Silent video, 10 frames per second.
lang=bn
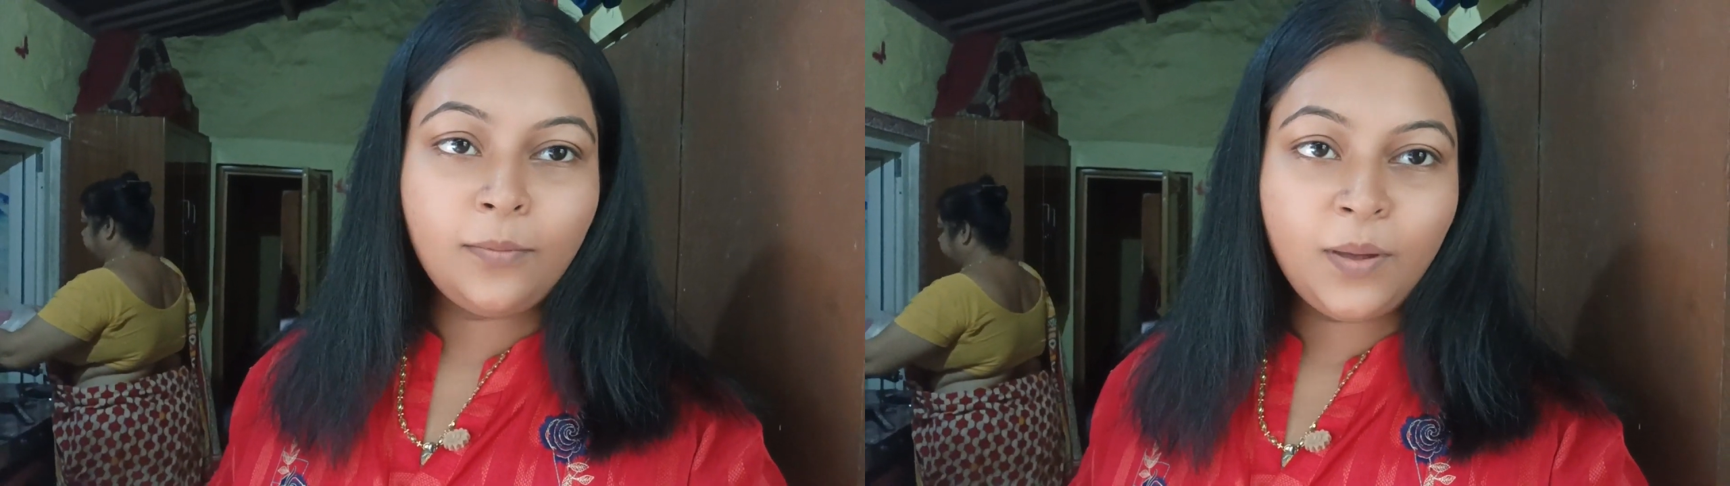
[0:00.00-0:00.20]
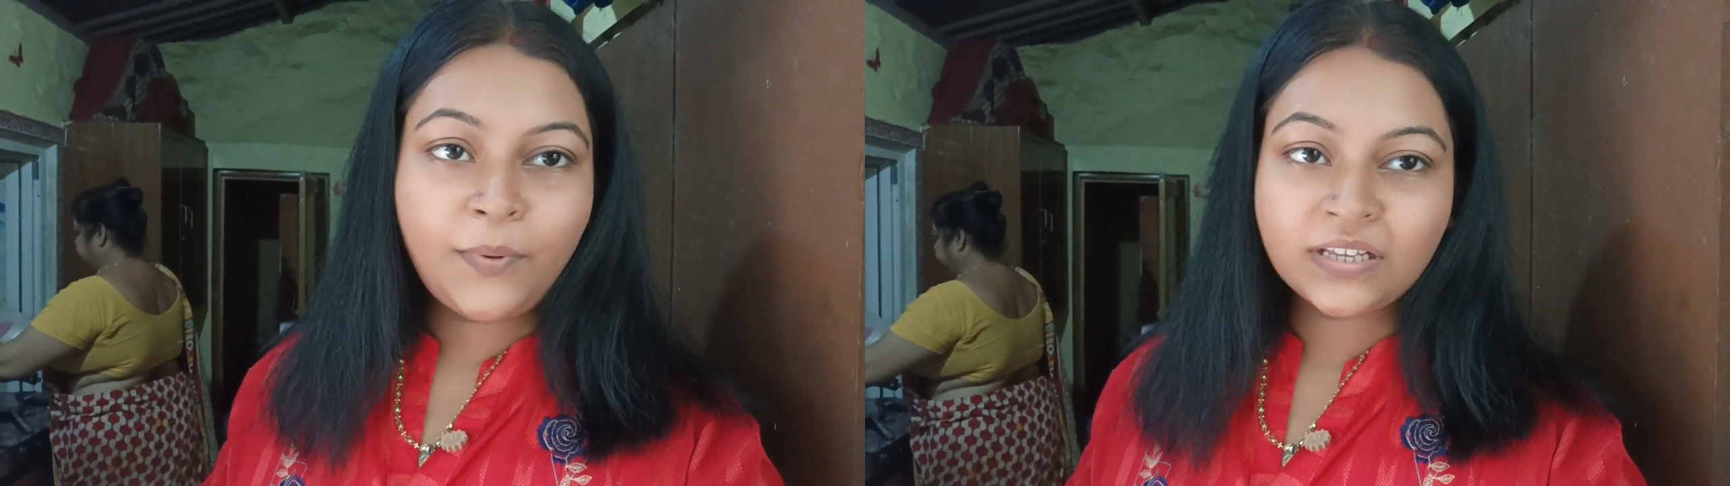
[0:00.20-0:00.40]

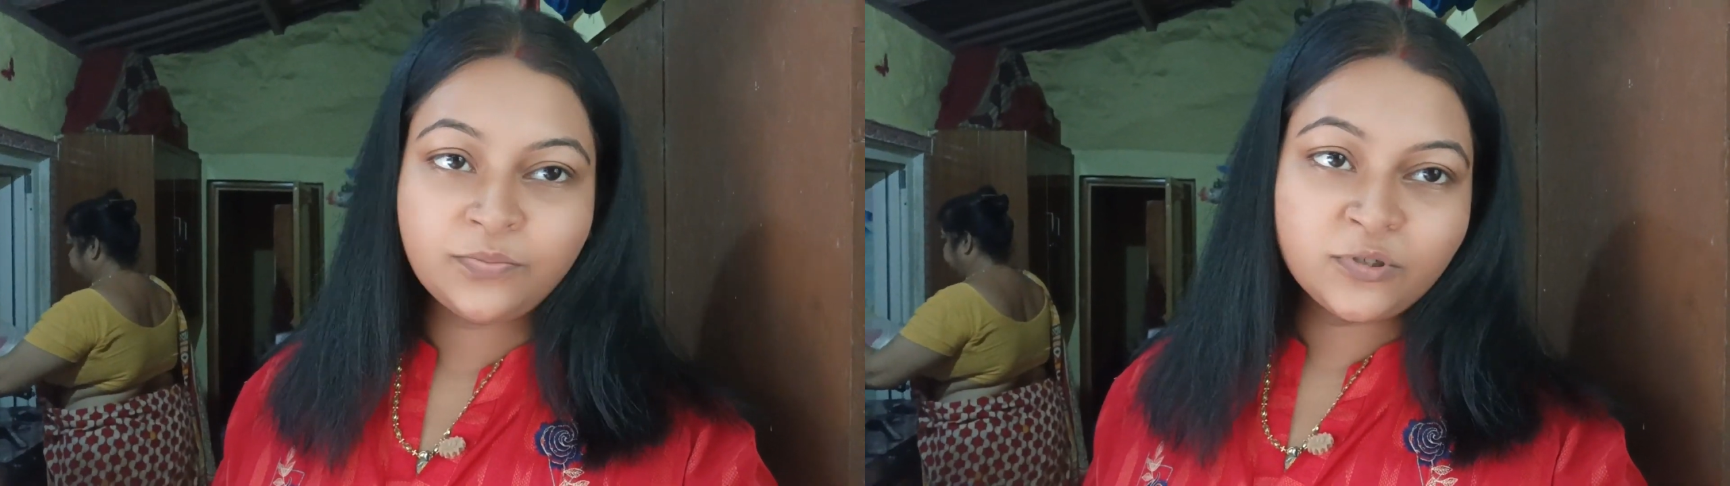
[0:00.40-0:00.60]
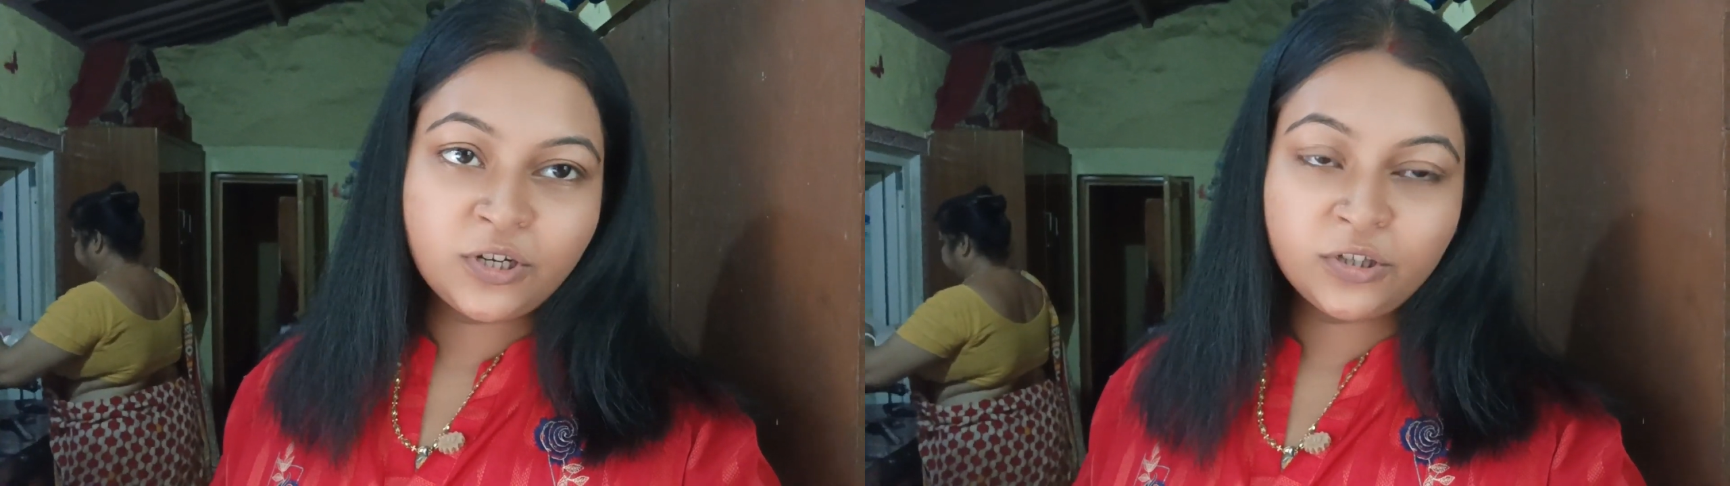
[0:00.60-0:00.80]
হবে
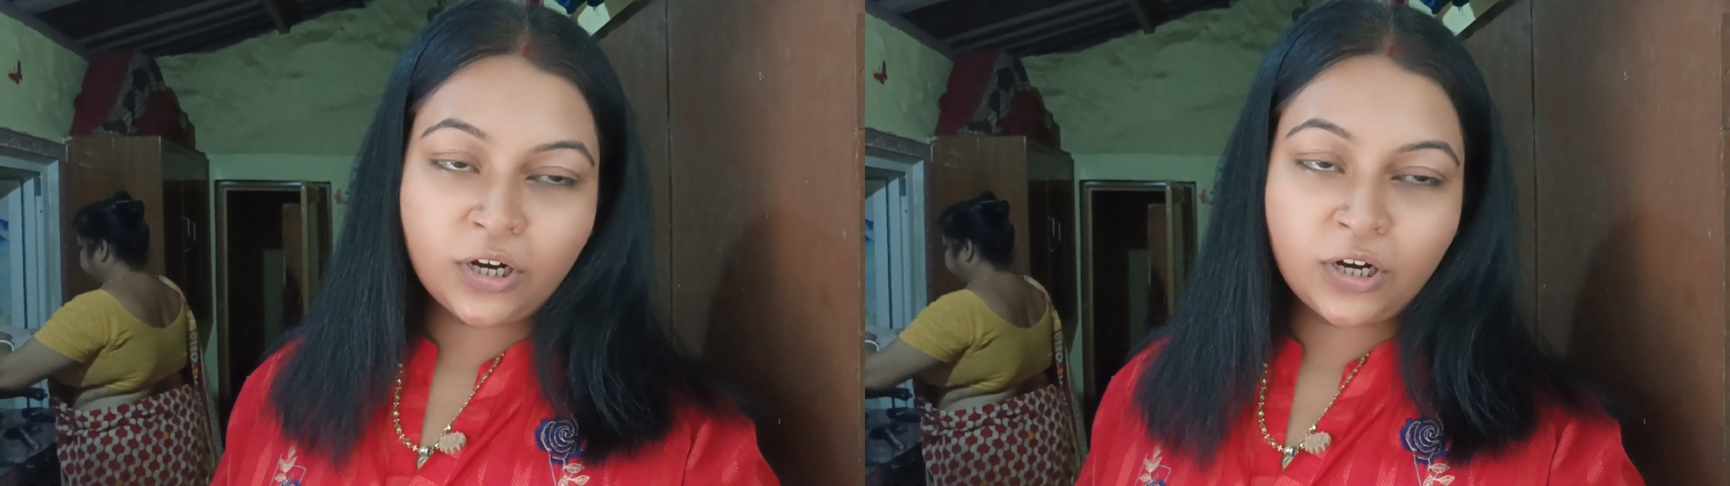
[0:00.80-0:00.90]
পাঁচমিশরি